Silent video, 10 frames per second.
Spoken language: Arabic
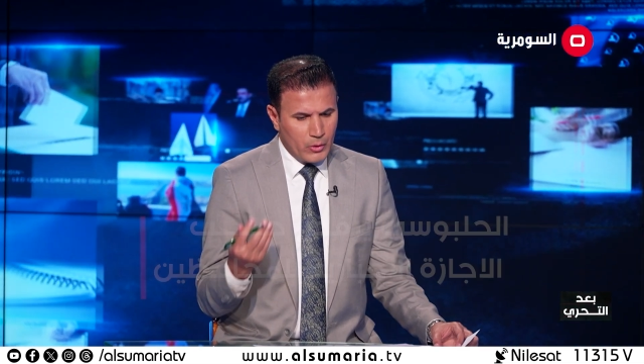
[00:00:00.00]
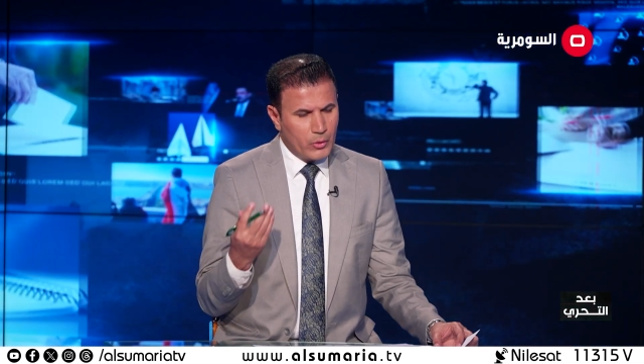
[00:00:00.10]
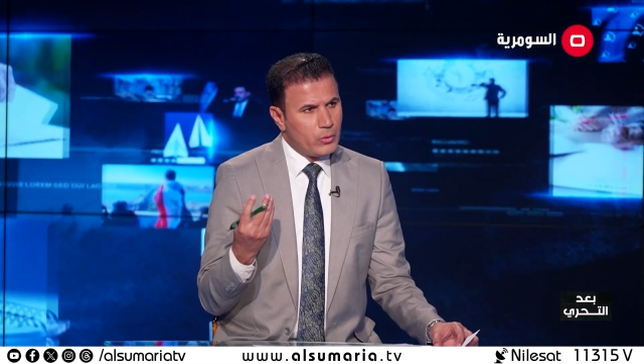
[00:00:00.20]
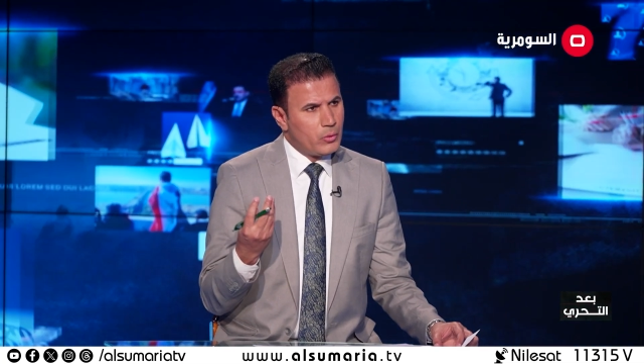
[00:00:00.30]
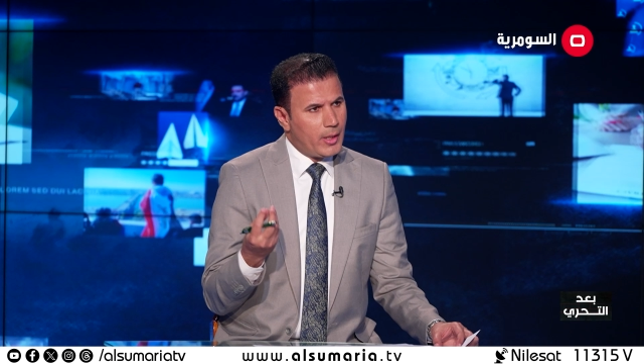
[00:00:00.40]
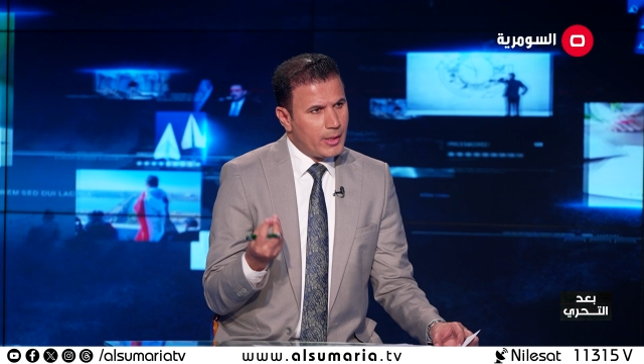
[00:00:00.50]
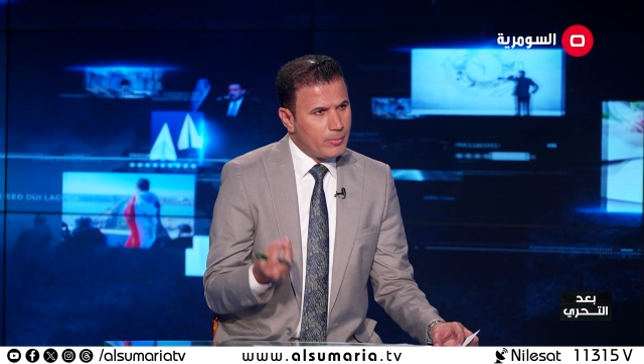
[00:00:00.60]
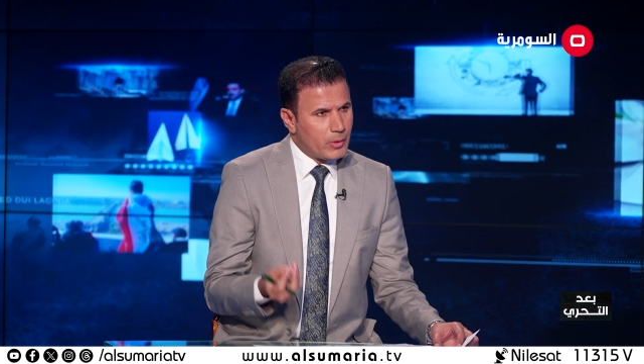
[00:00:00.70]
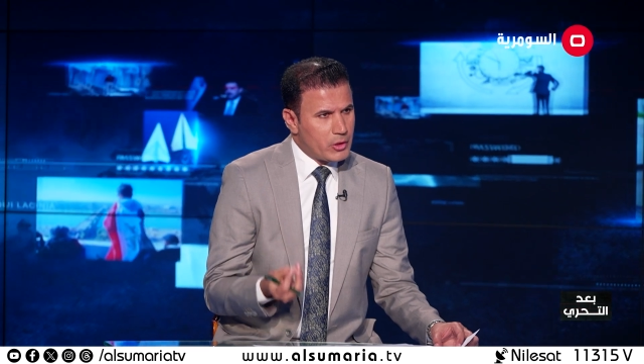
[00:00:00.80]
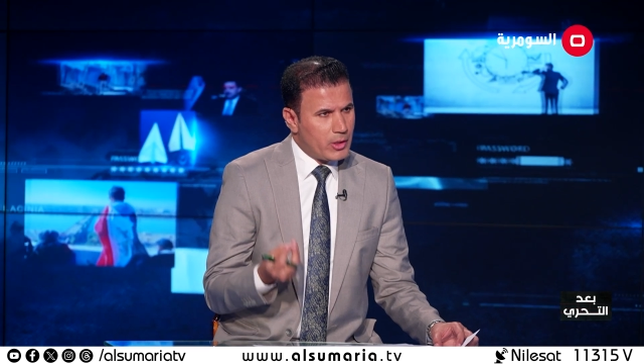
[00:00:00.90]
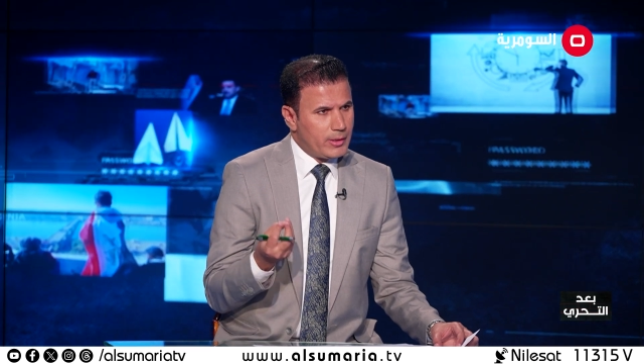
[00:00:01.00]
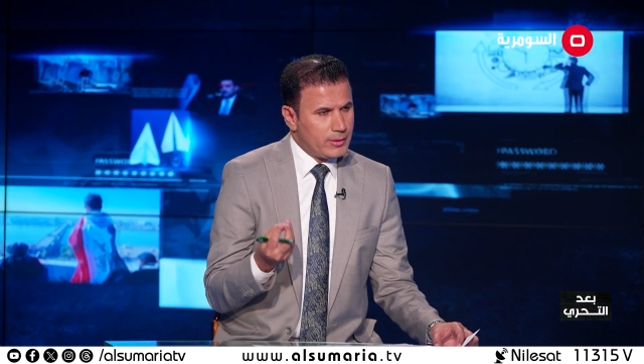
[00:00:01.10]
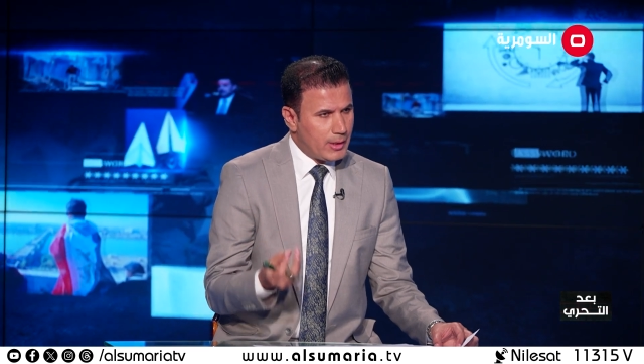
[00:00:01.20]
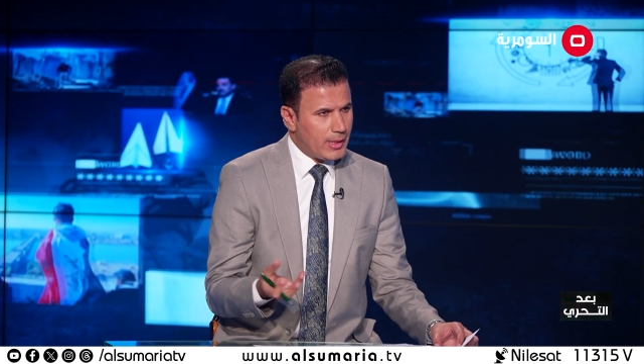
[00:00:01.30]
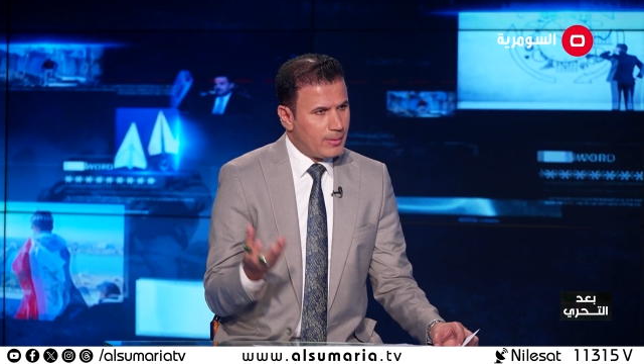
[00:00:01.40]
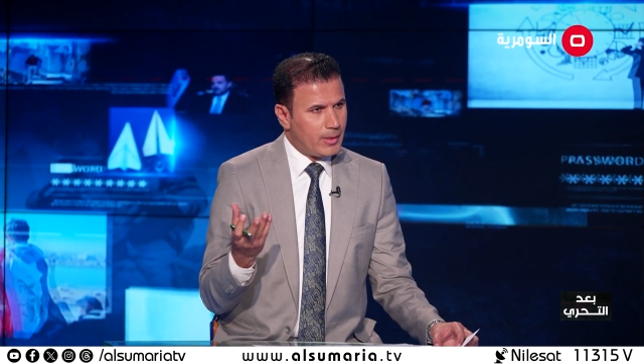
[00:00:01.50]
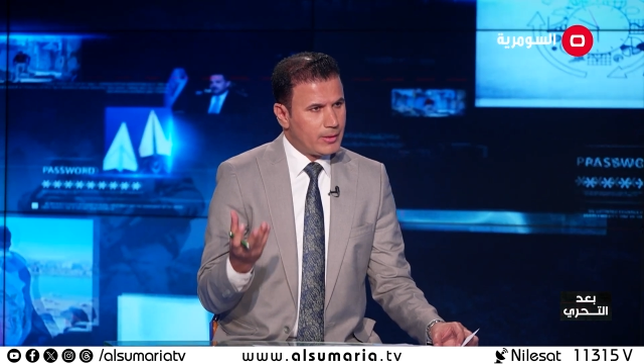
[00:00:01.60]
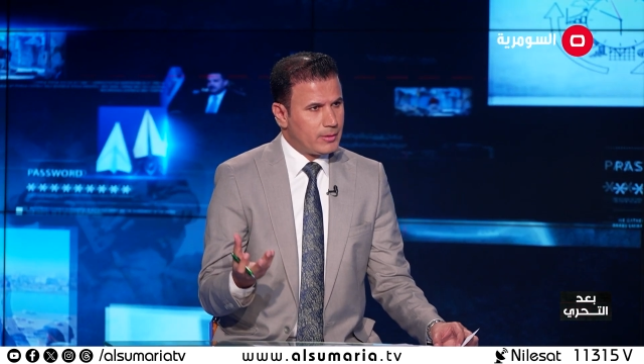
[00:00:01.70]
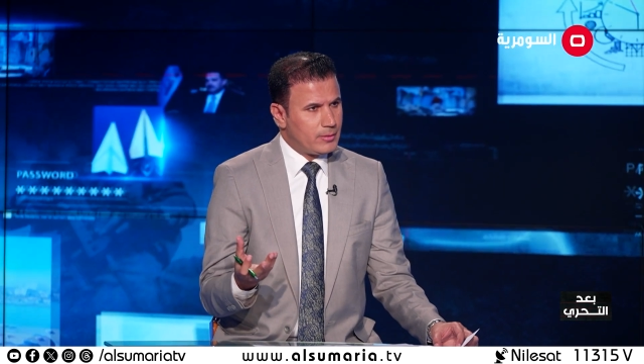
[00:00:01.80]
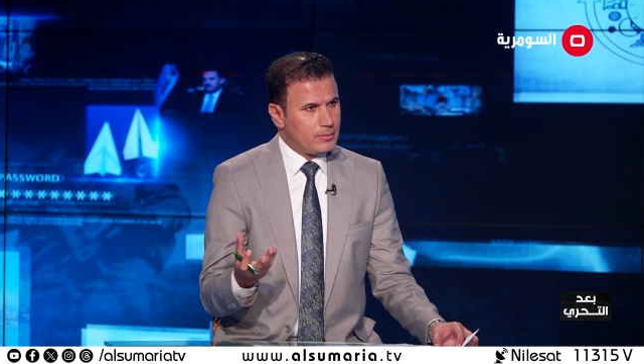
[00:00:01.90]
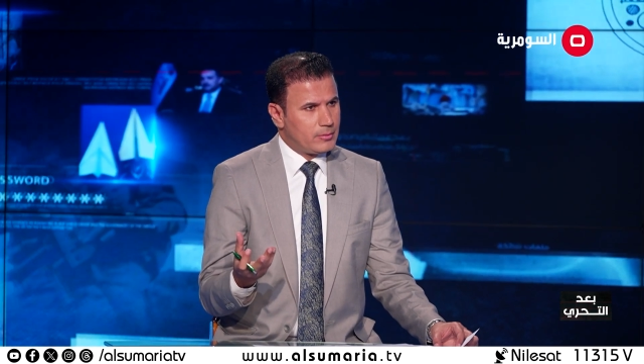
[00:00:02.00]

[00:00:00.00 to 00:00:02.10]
انه اني مرشح الانتخابات